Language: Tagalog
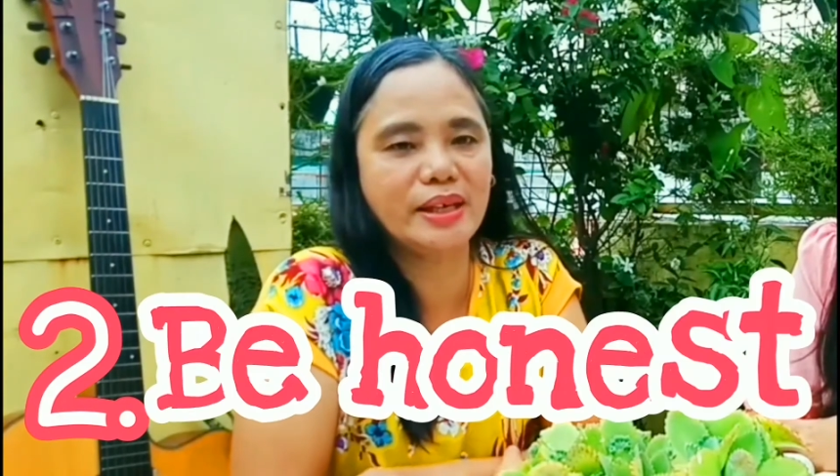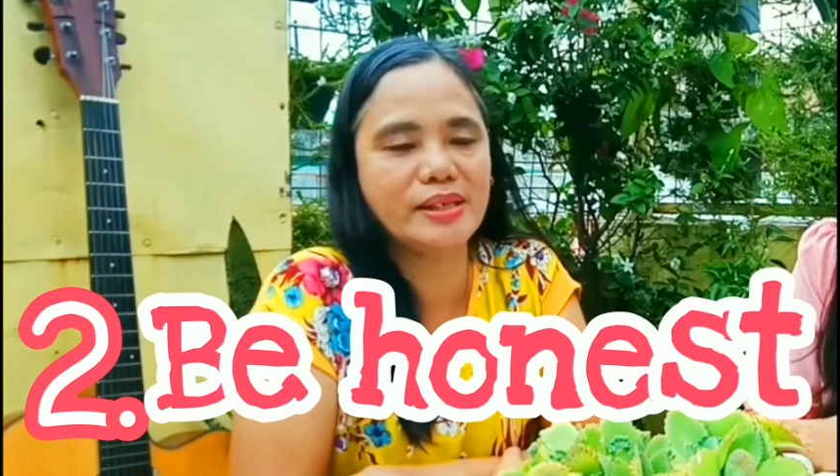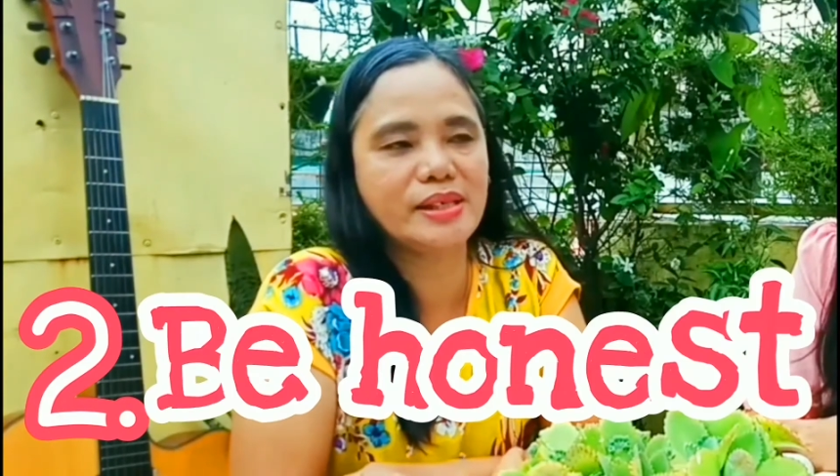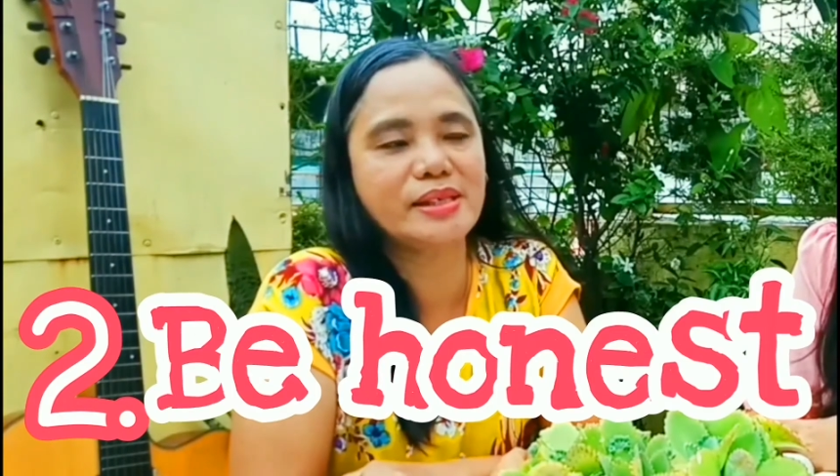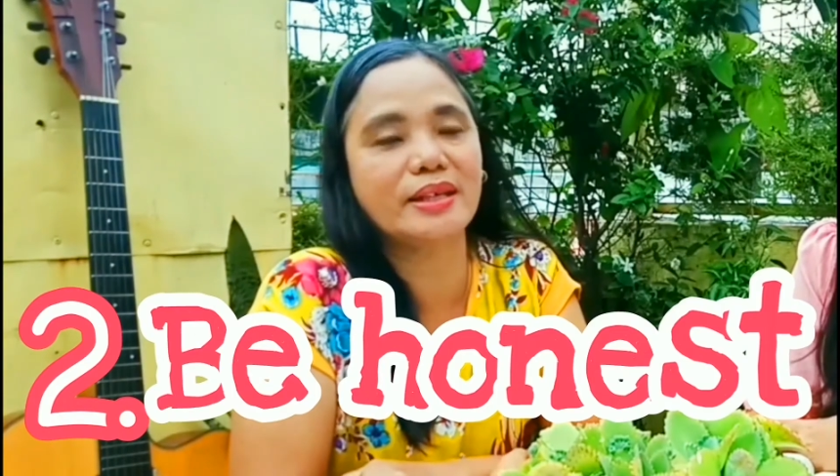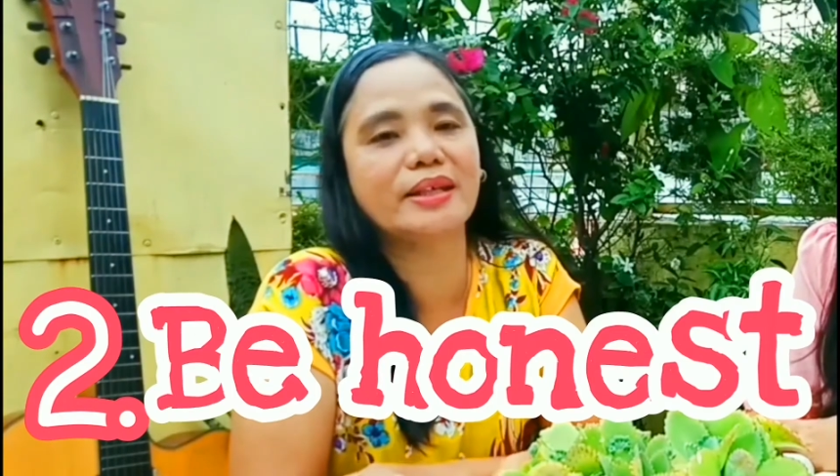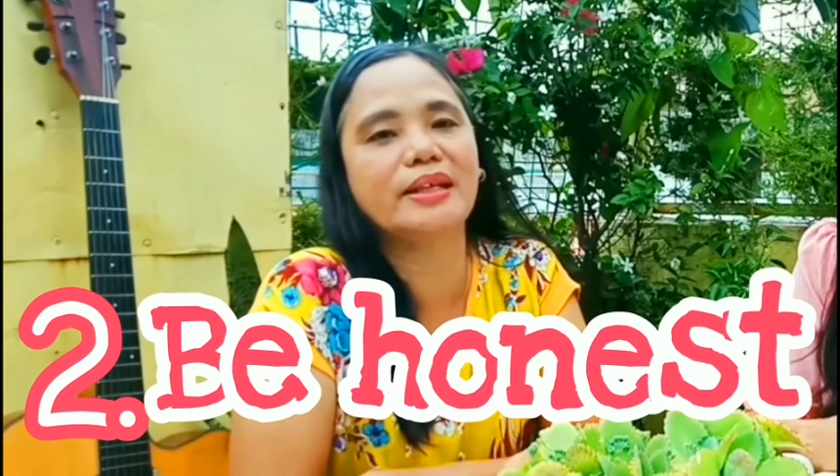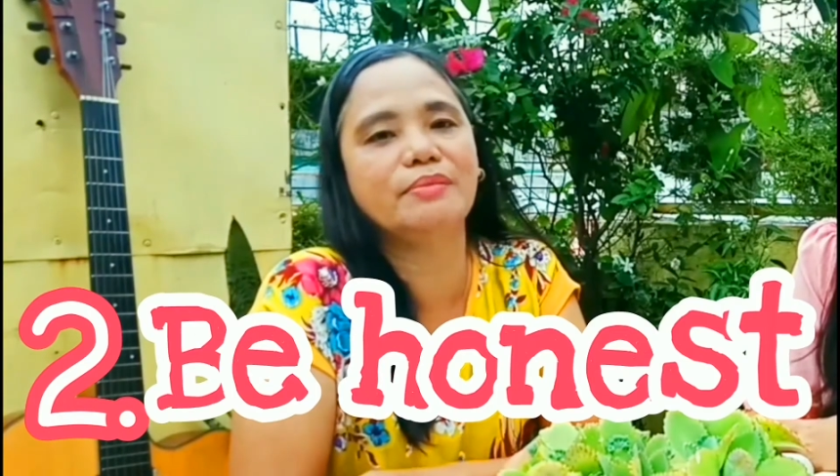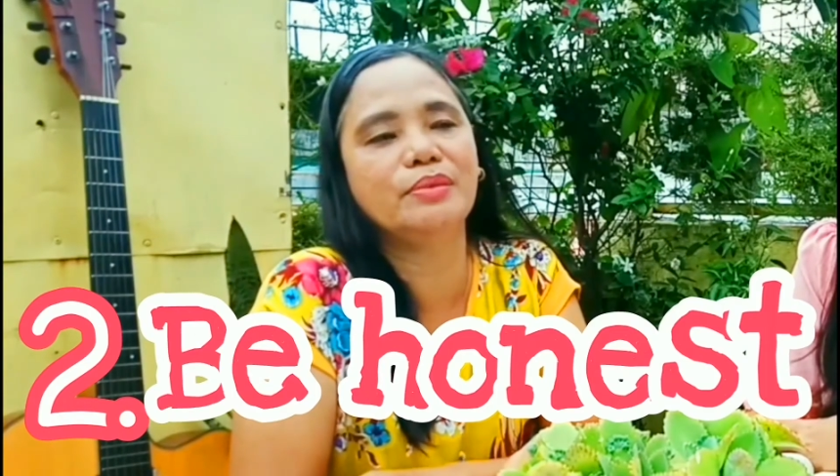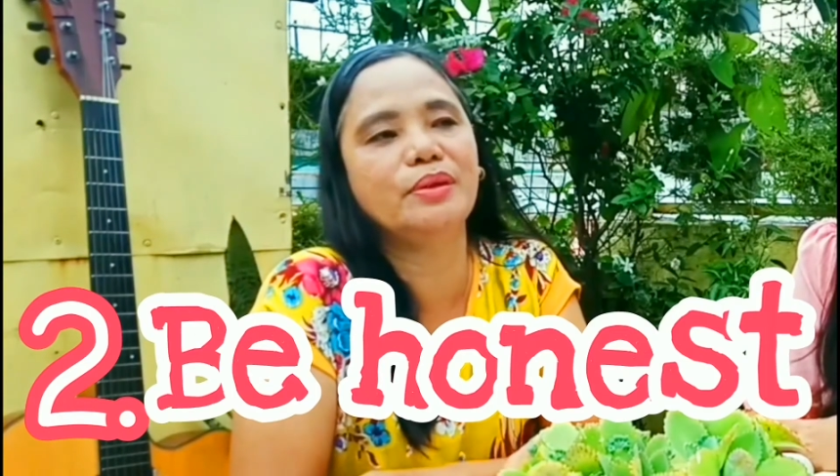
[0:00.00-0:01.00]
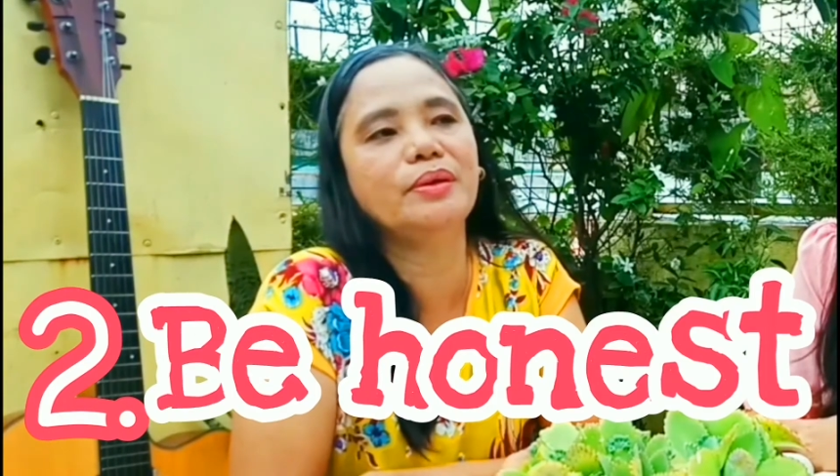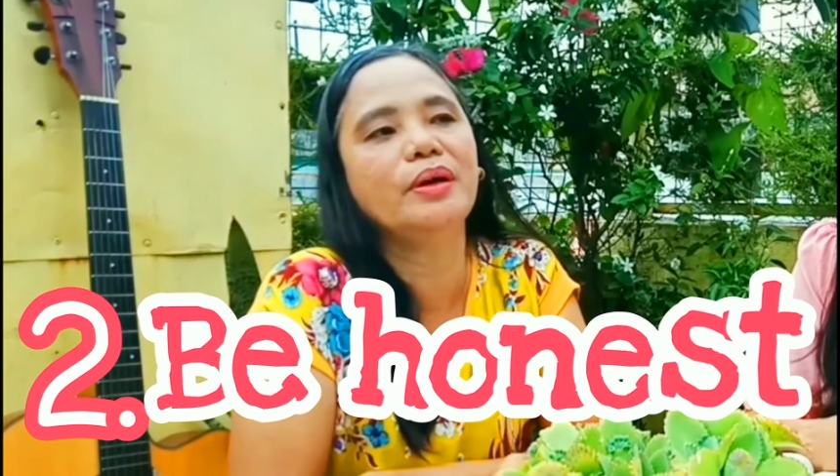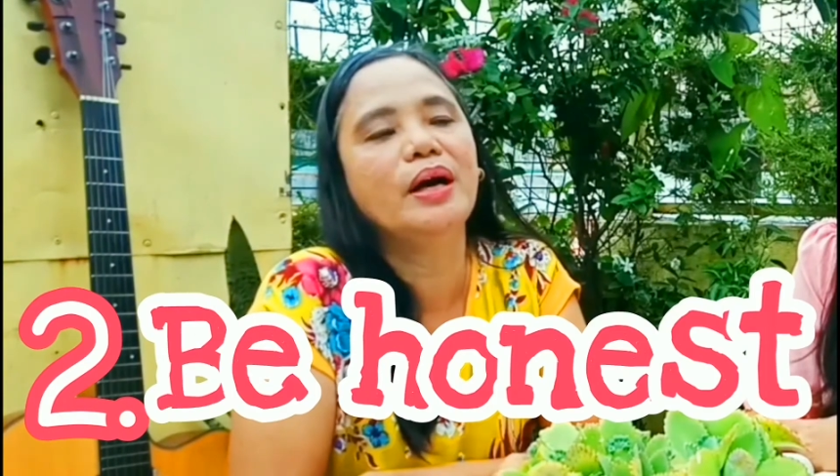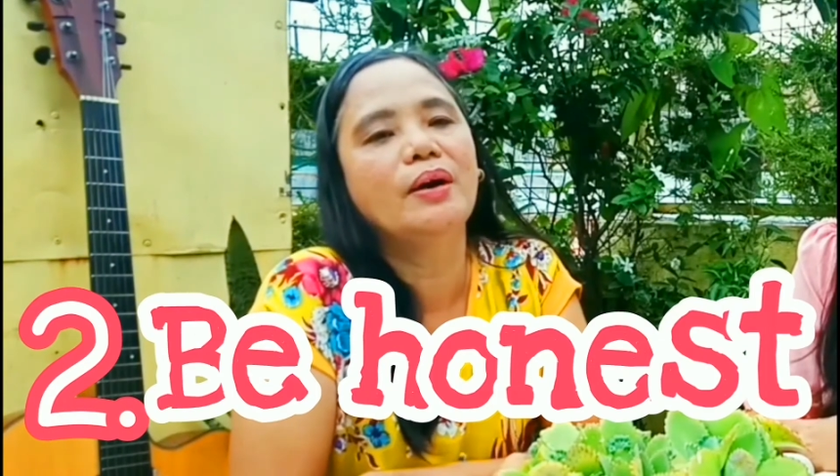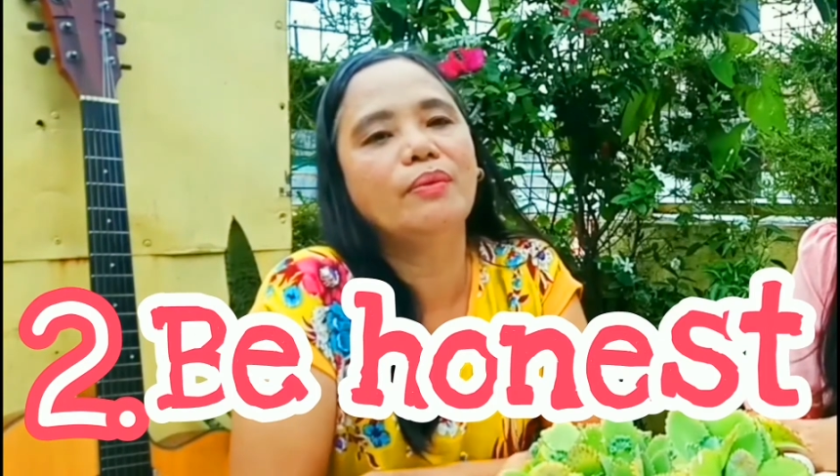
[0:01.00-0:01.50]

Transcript: ka sa sarili mo.